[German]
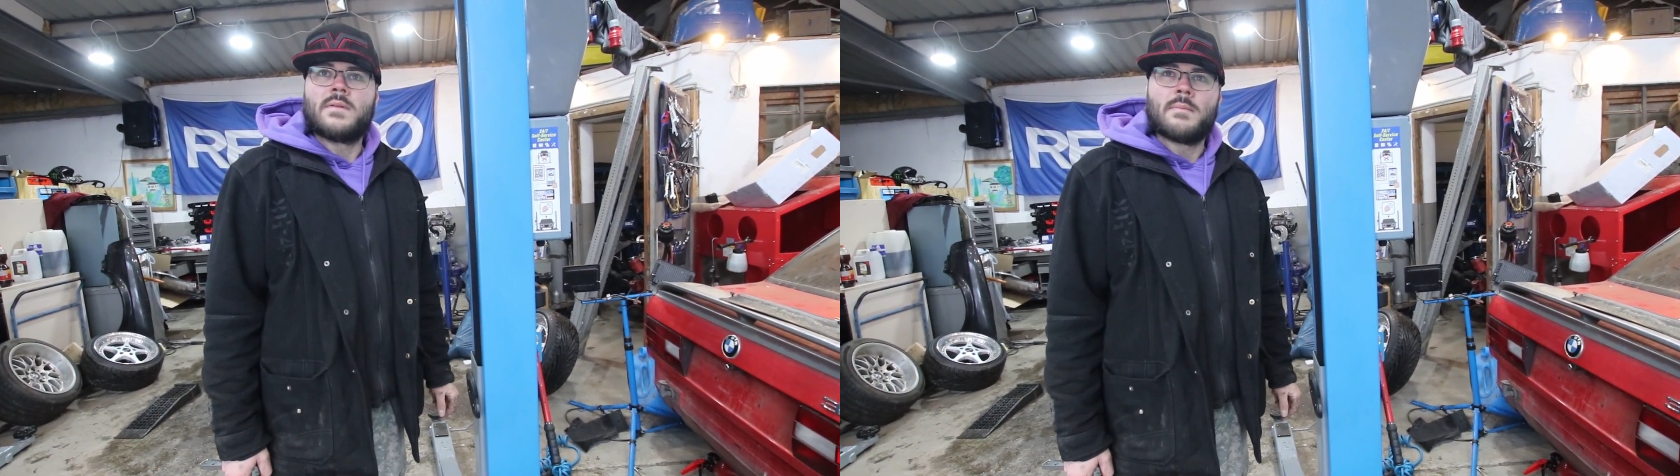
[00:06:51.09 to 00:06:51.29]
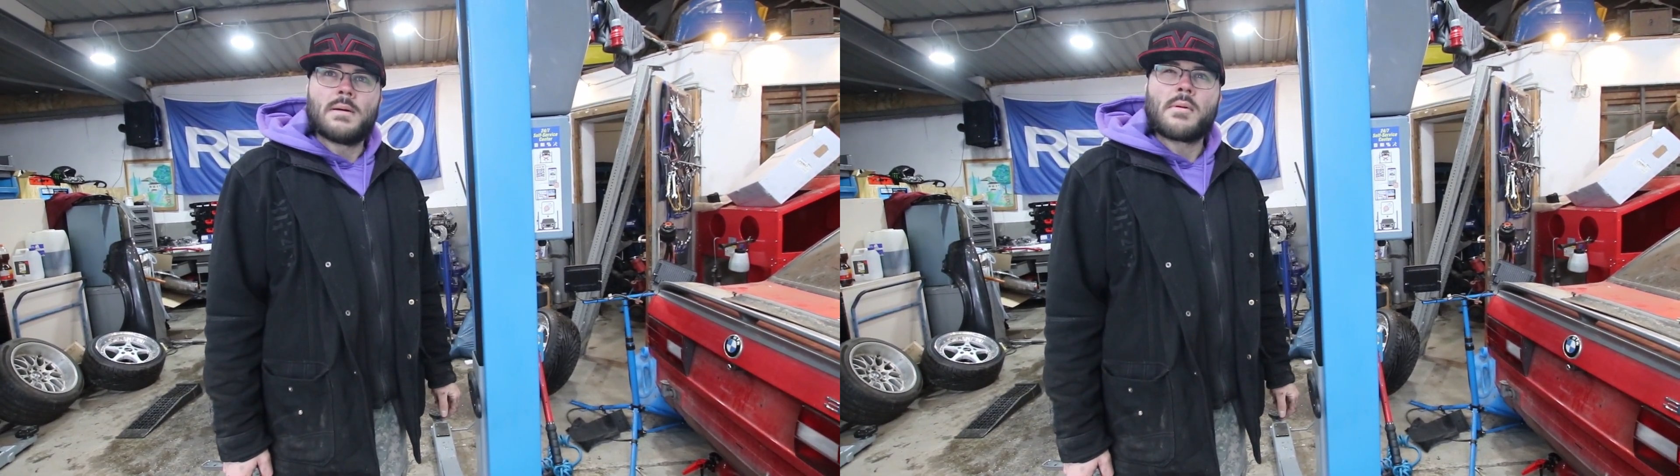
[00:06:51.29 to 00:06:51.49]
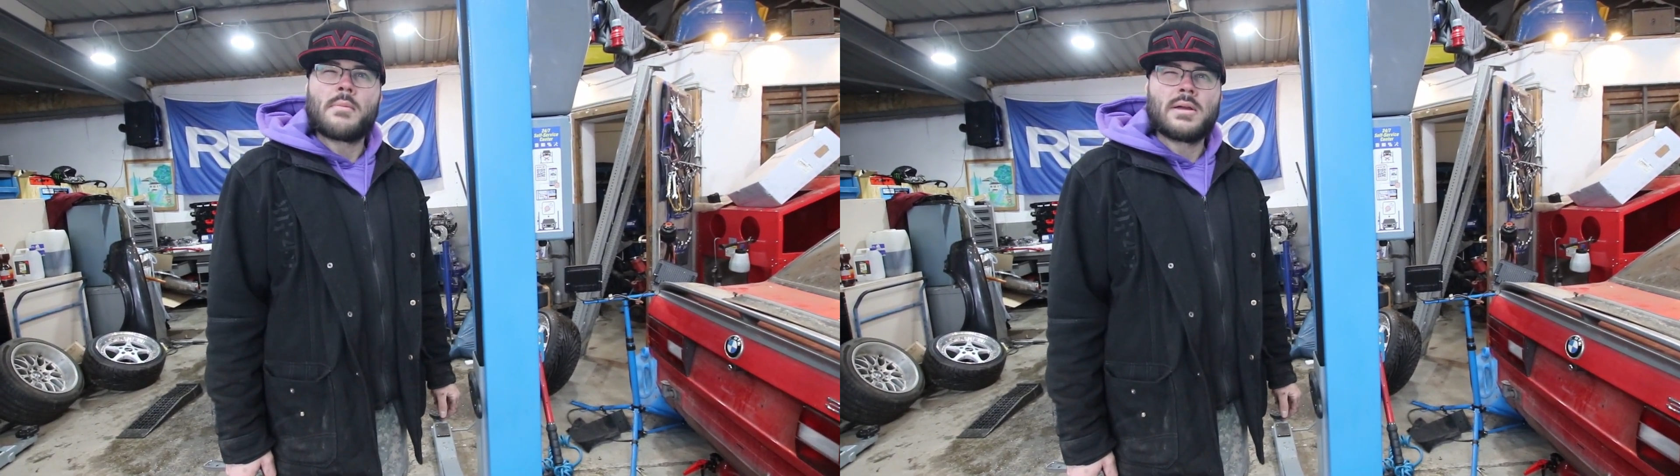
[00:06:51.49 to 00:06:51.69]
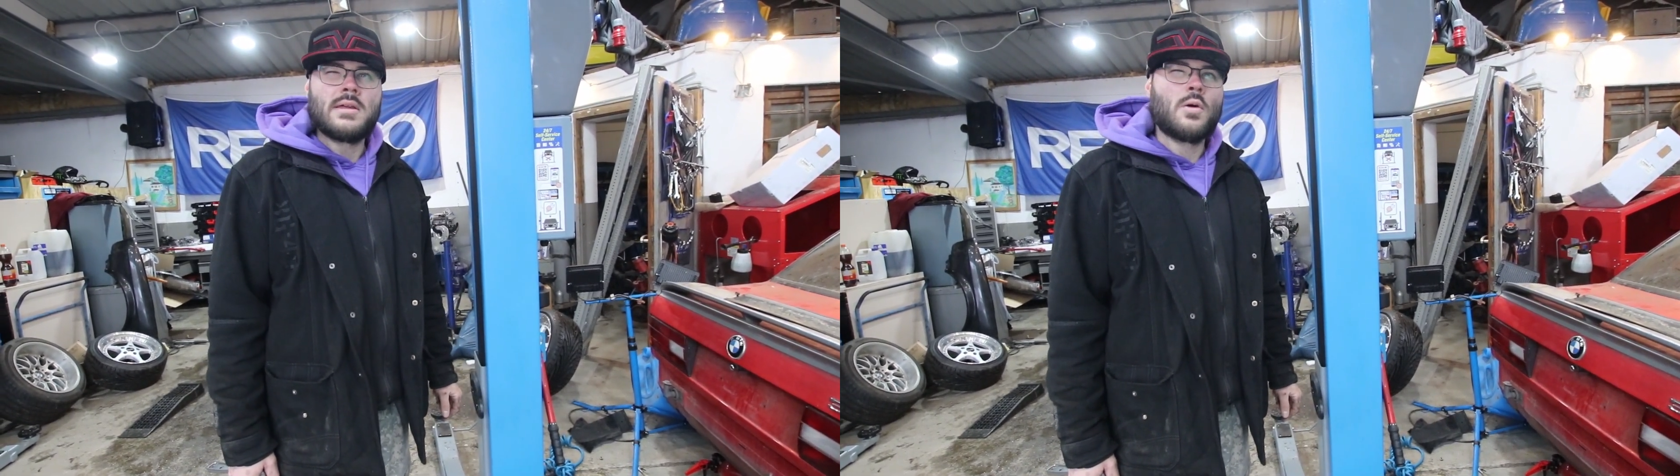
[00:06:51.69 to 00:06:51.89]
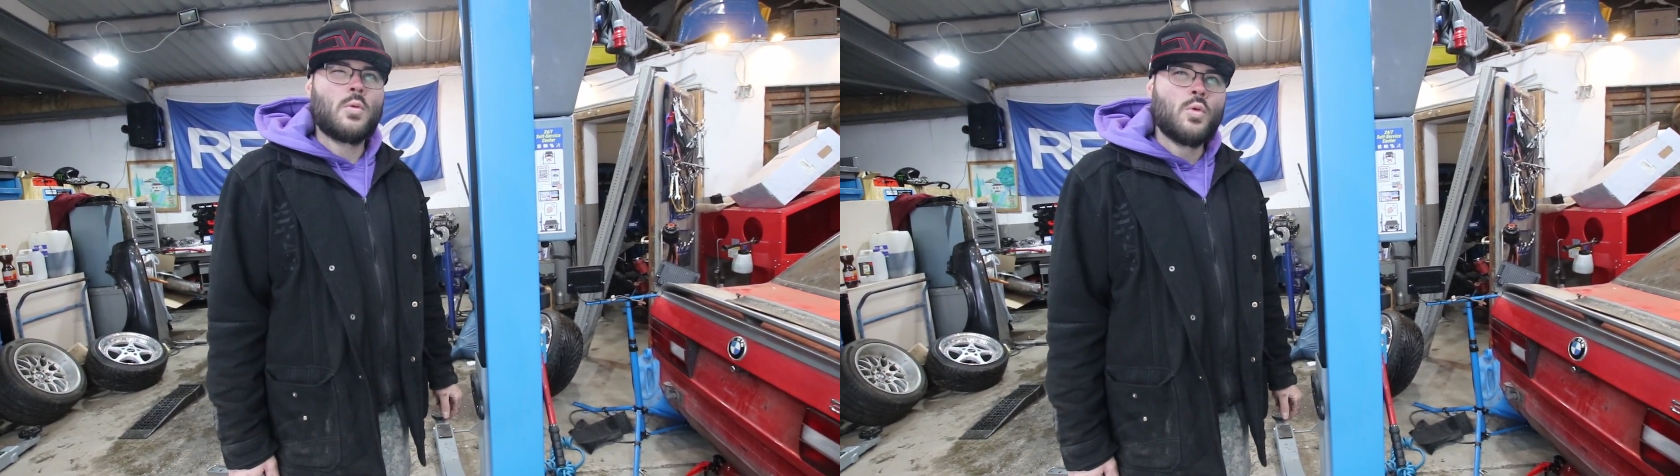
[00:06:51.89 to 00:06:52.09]
Dann machen wir mal
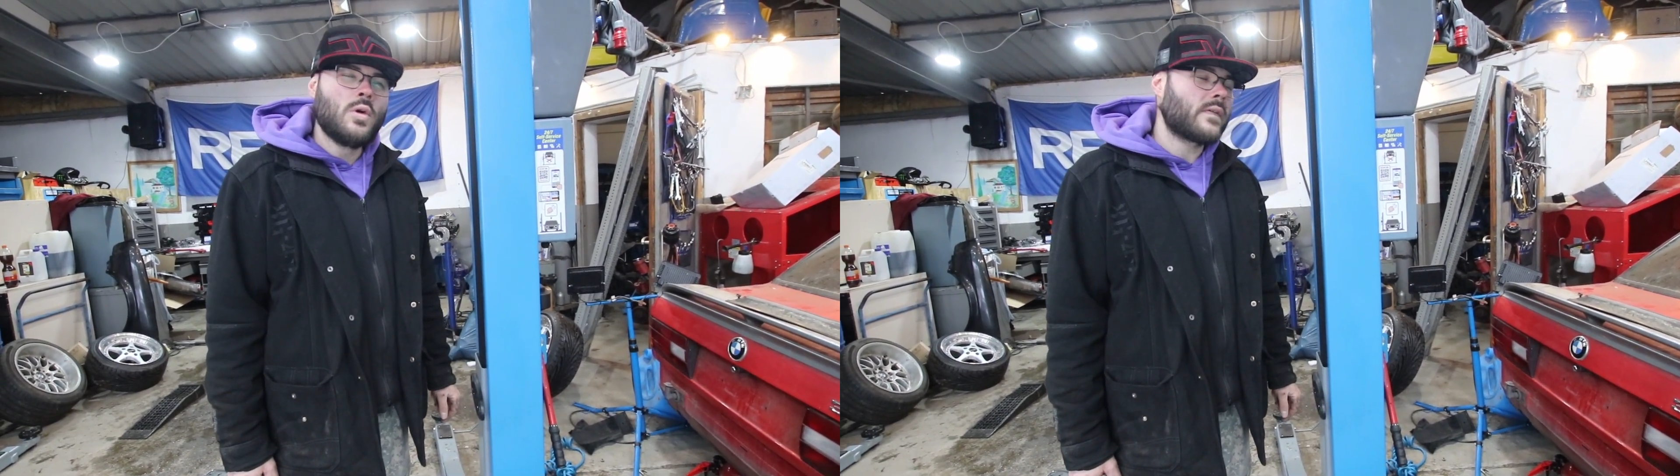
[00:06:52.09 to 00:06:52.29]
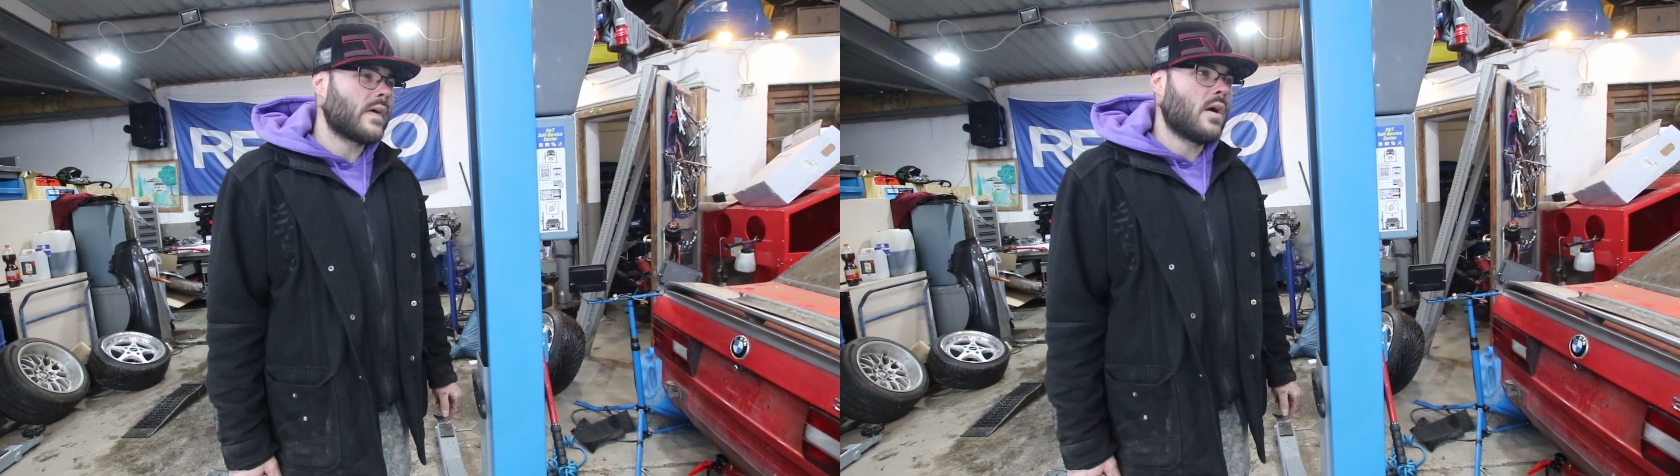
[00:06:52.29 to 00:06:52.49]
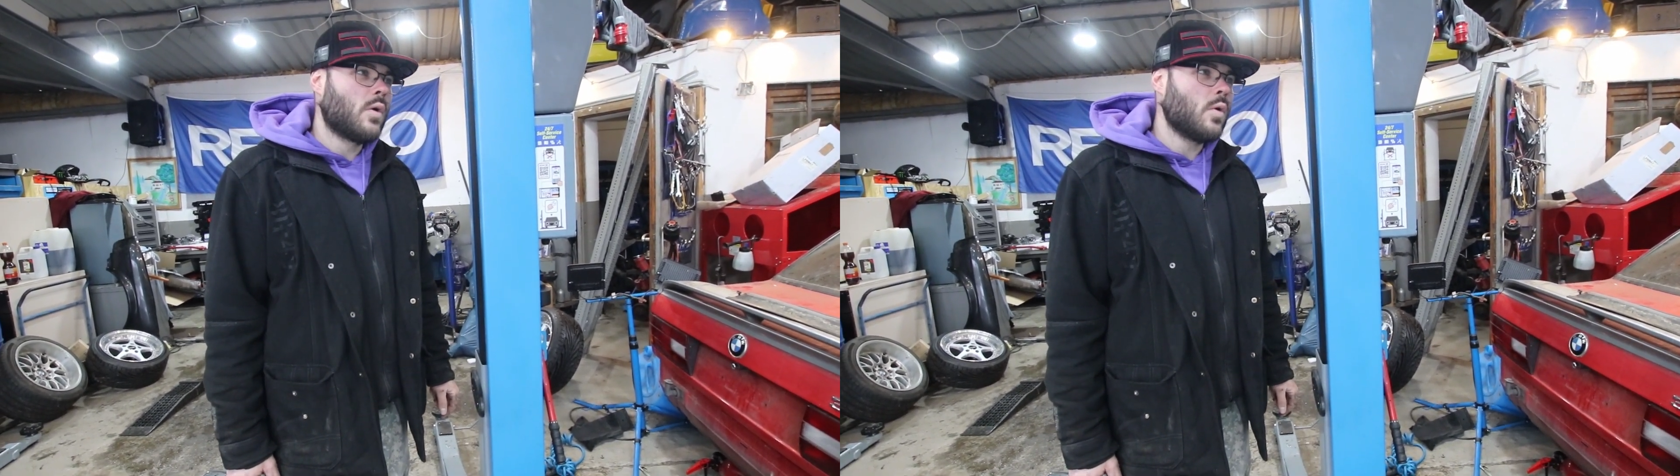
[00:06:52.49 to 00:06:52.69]
hier ultra